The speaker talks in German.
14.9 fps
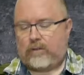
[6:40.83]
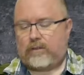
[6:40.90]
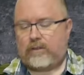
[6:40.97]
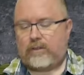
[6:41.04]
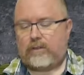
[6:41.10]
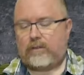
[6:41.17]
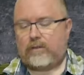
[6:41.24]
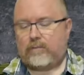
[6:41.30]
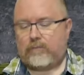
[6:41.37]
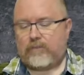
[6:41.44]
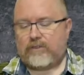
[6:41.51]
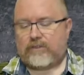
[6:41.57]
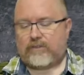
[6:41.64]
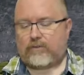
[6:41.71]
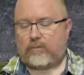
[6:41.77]
die
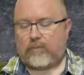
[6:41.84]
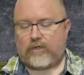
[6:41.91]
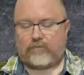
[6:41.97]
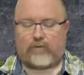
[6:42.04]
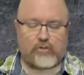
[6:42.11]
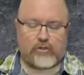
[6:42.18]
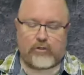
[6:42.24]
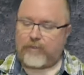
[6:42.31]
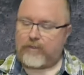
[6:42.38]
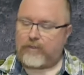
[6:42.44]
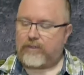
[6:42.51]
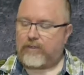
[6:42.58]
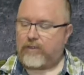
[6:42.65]
ist komplett formstabil,